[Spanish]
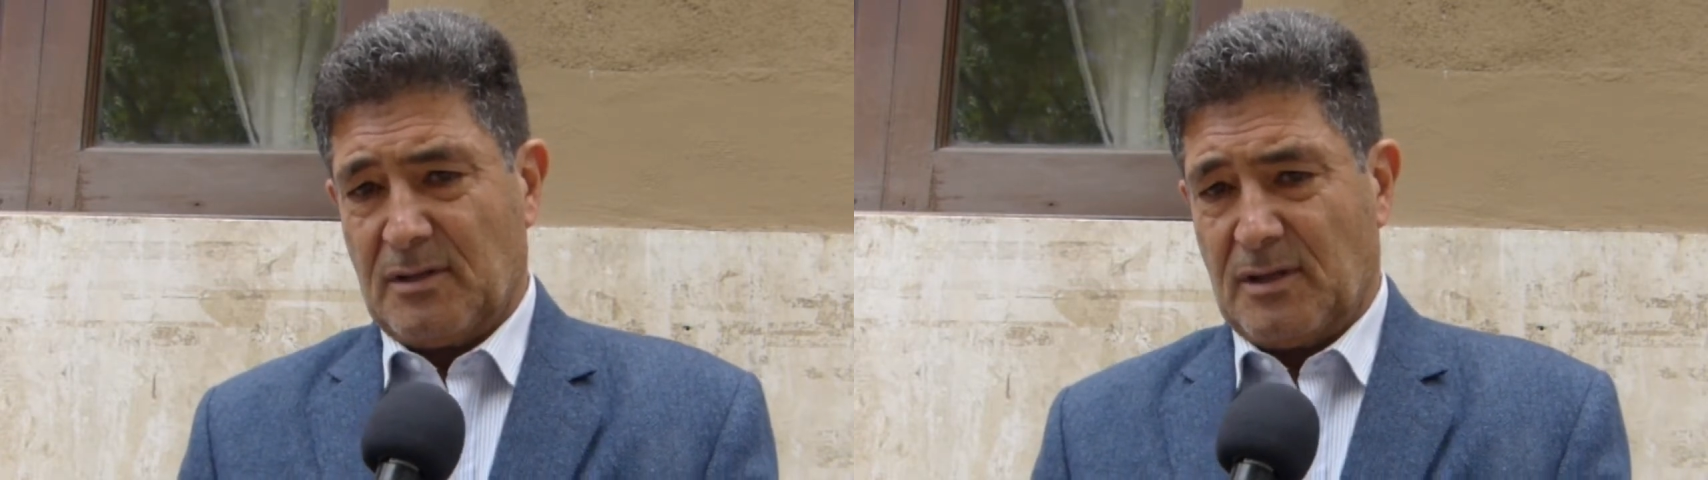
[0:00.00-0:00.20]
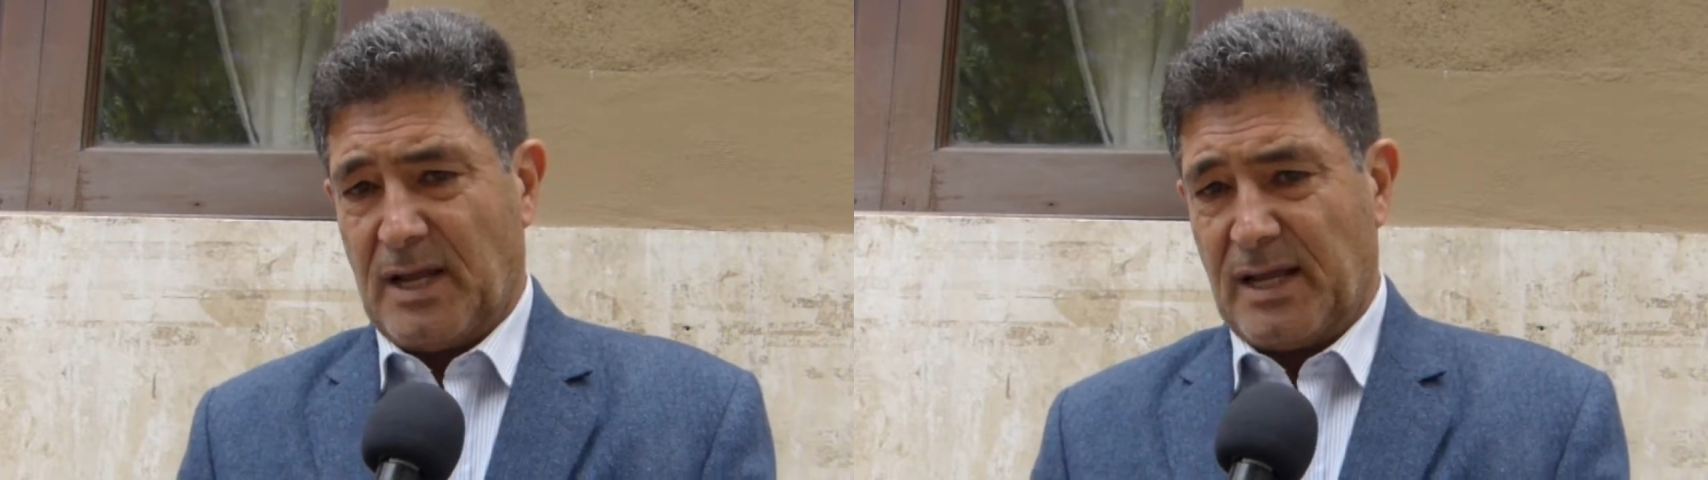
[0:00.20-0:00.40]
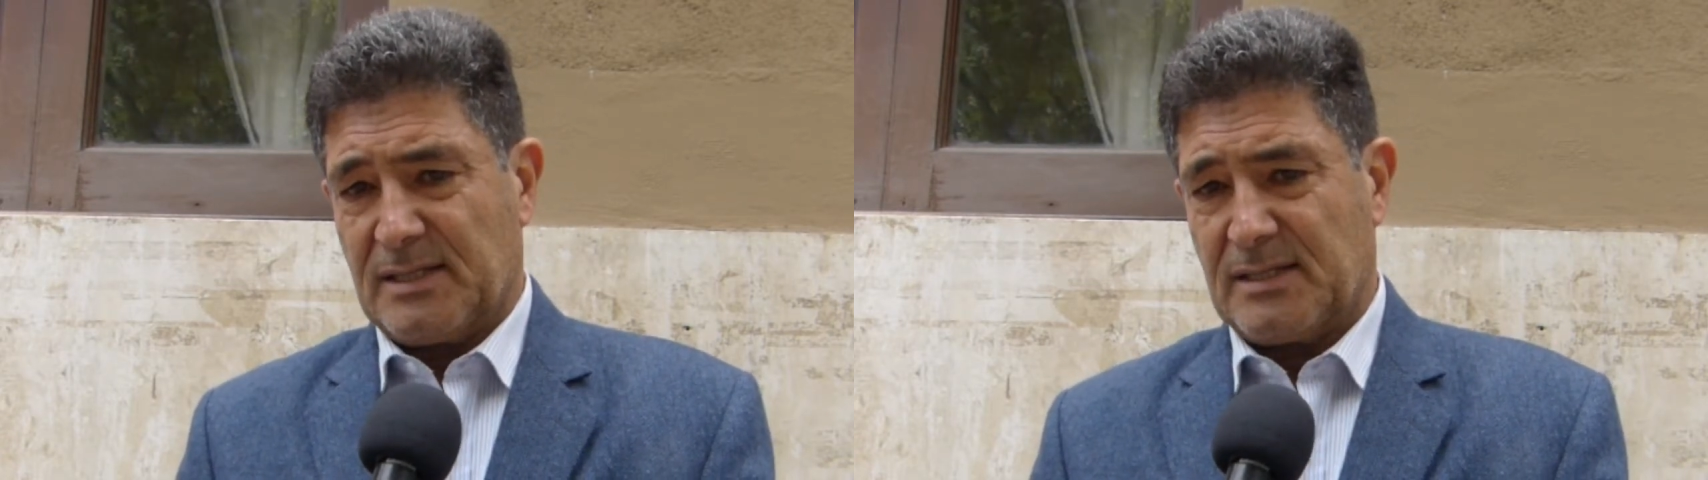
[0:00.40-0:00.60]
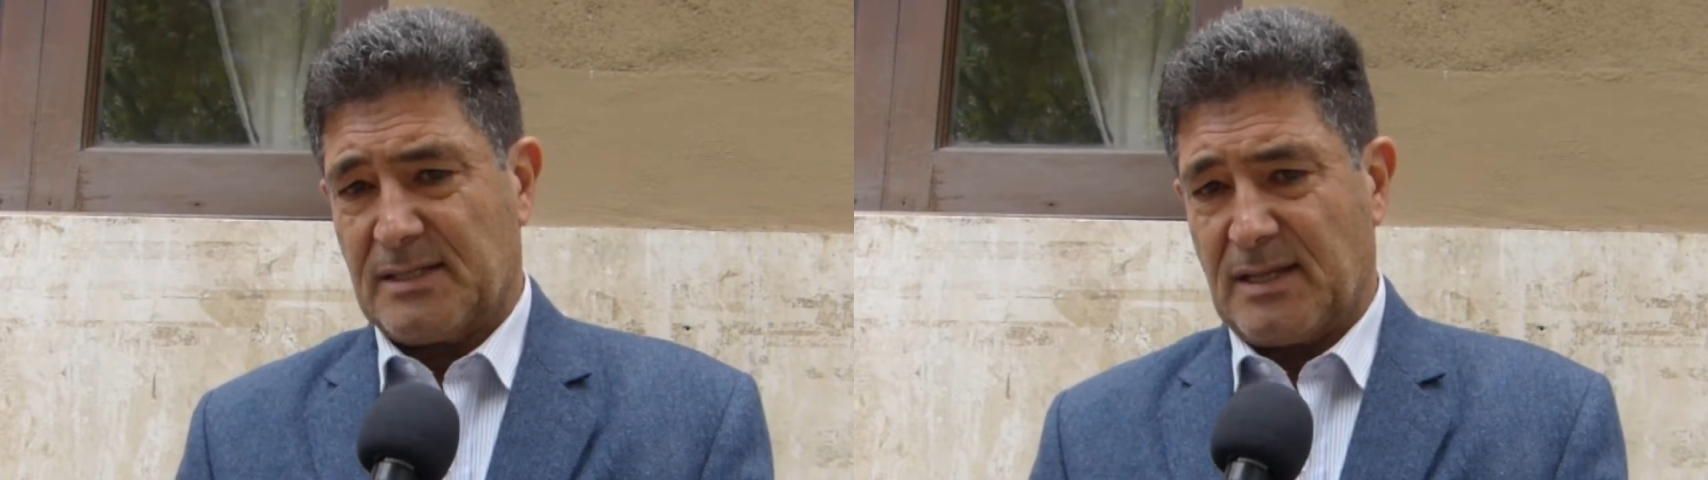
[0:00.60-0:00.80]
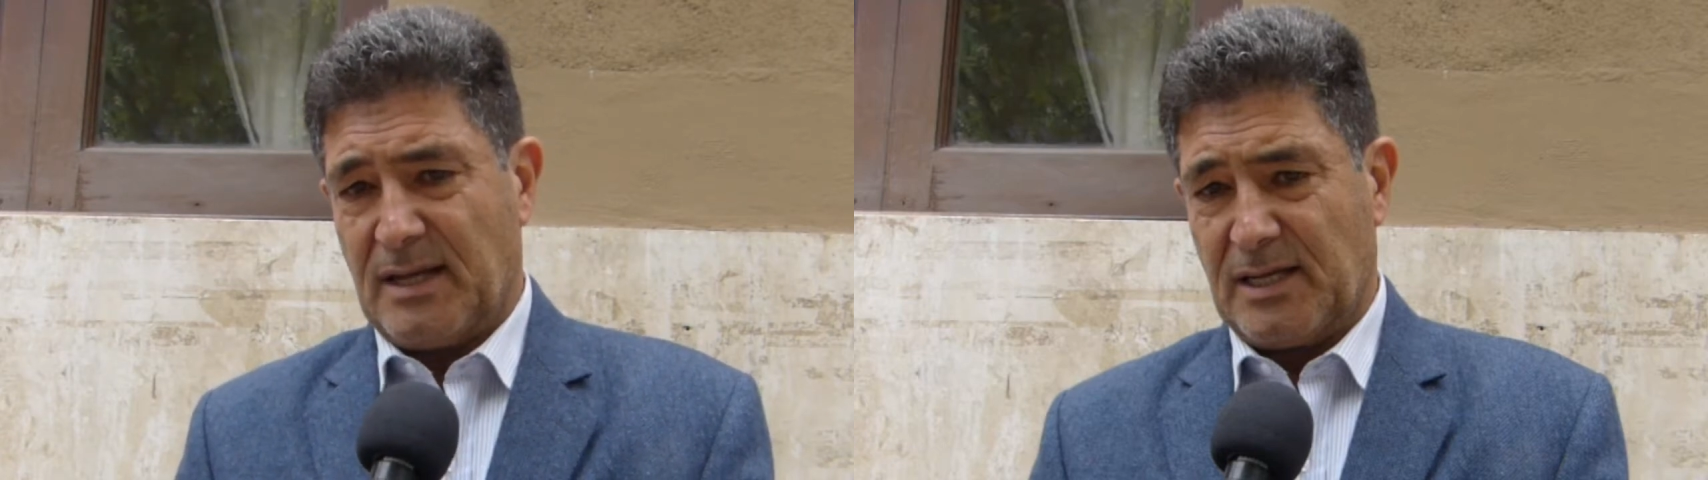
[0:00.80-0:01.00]

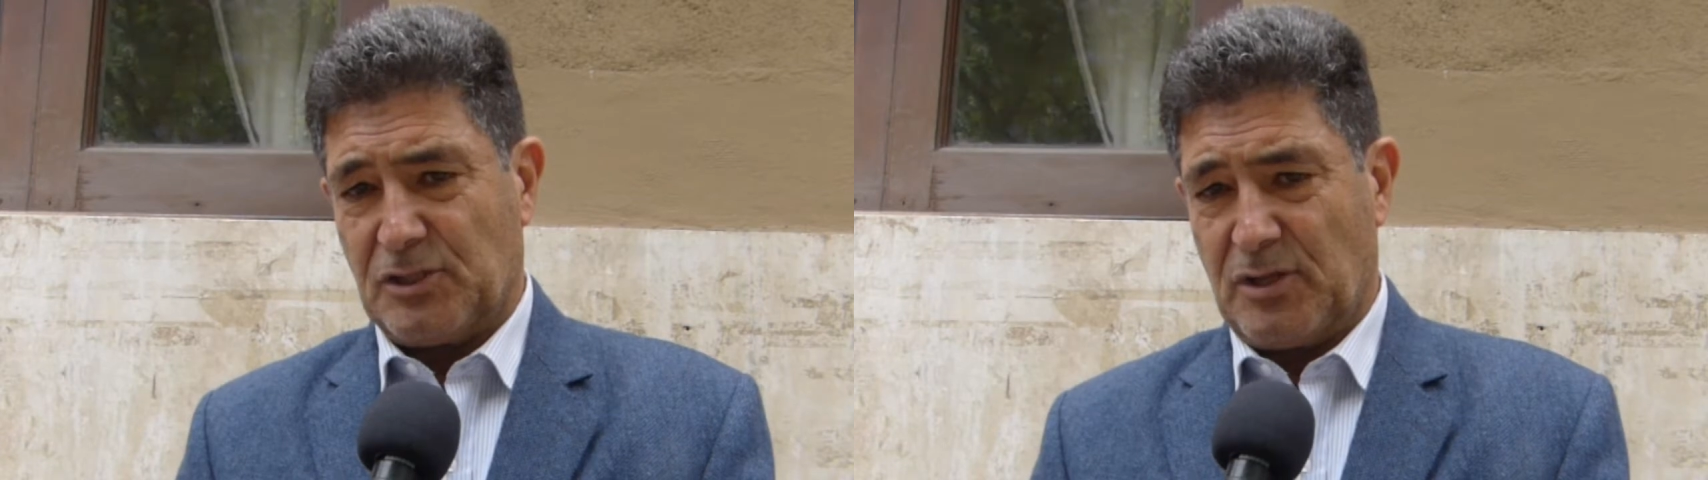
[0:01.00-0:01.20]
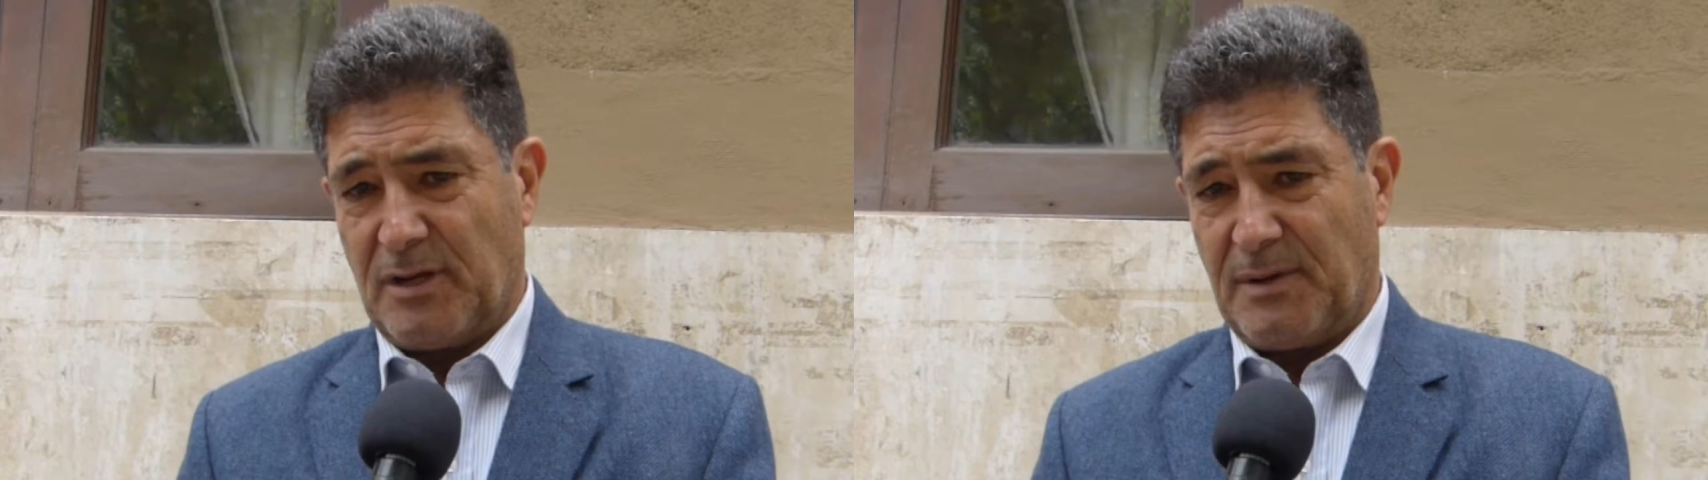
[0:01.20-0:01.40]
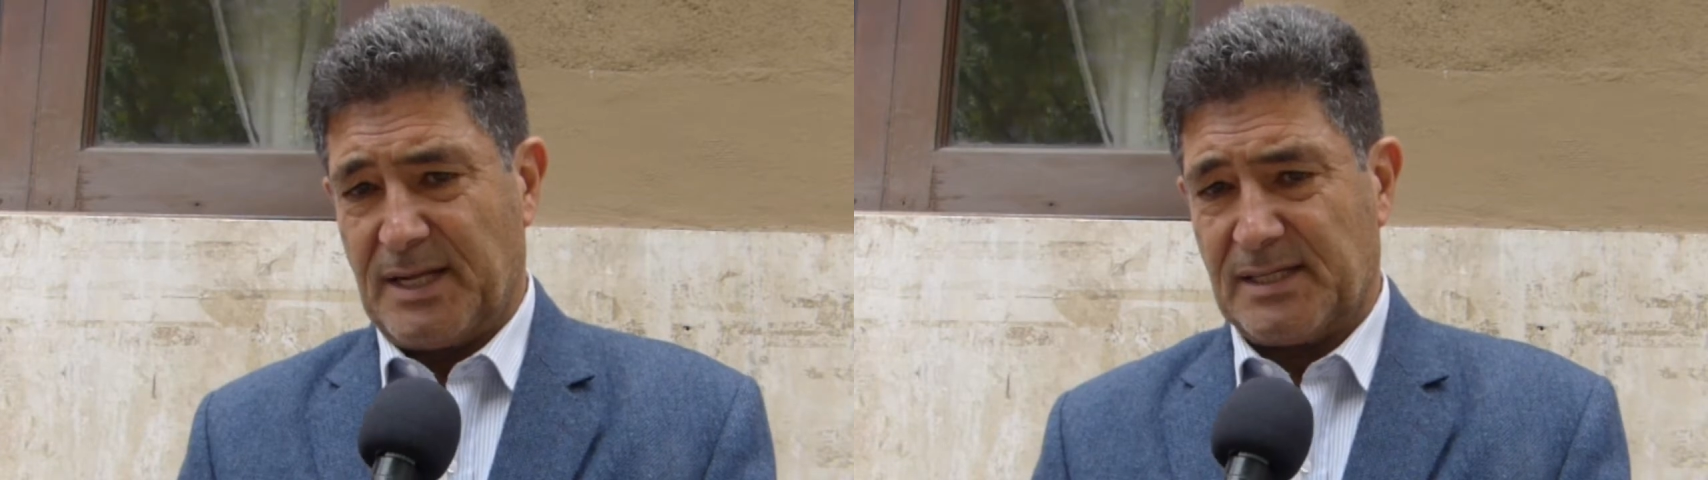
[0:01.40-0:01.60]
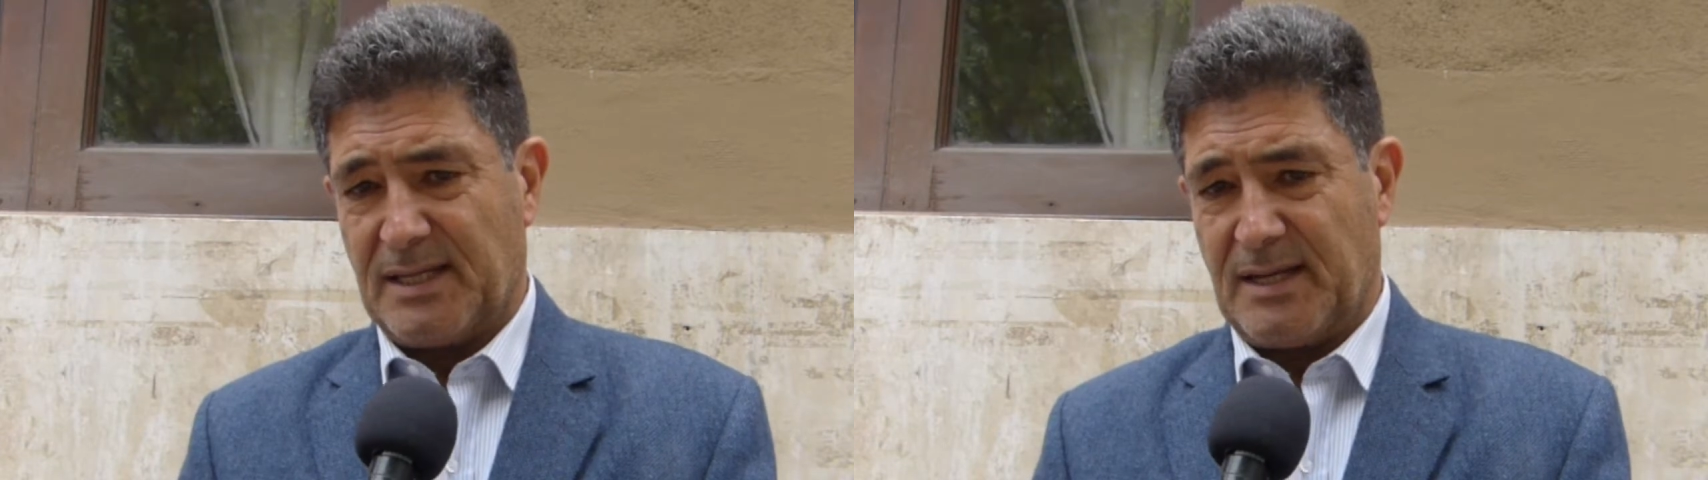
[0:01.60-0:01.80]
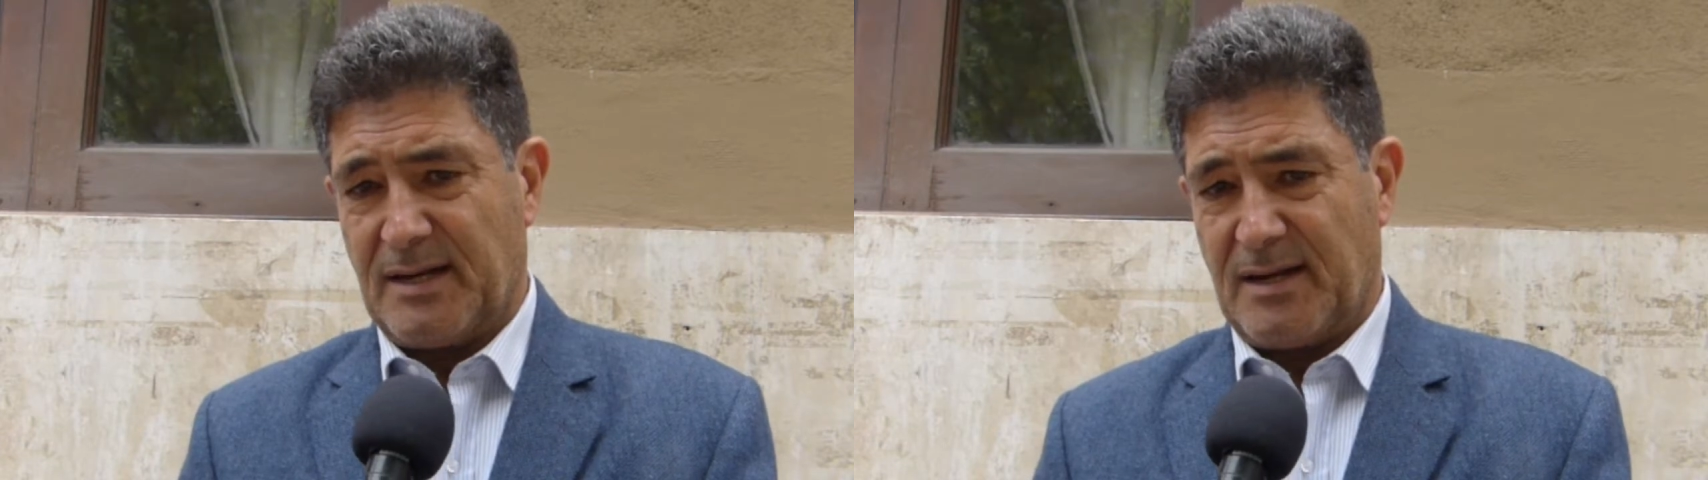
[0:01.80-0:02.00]
Las elecciones van a
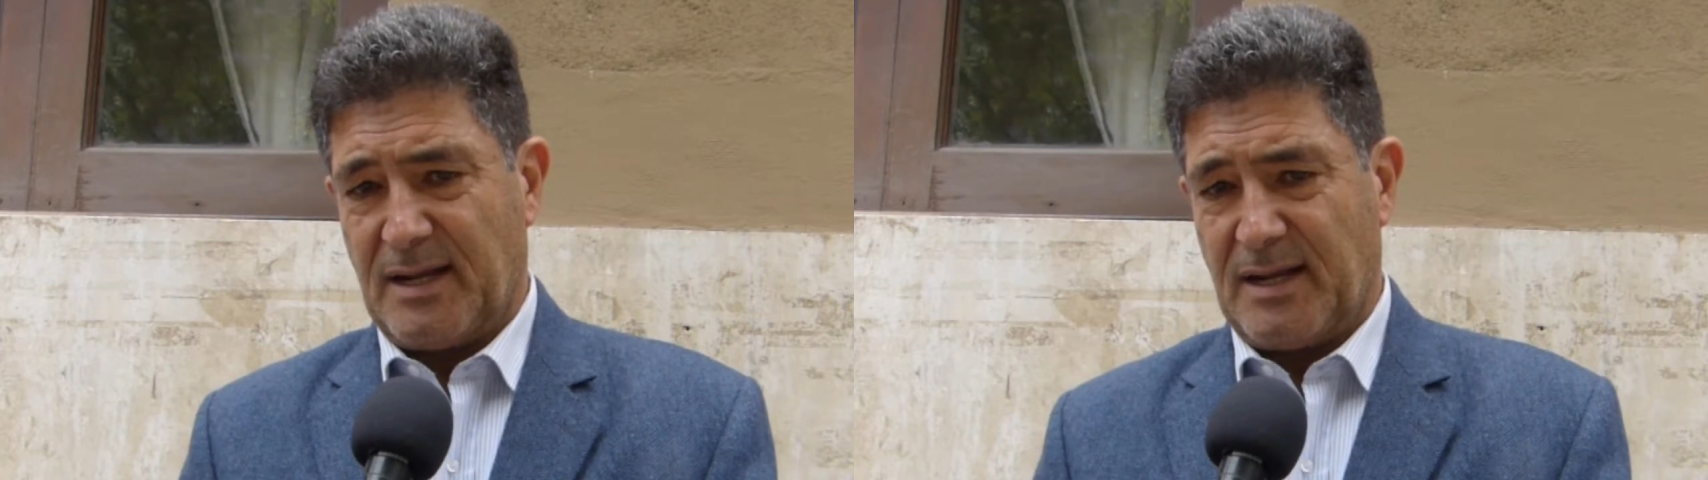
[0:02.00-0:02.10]
ser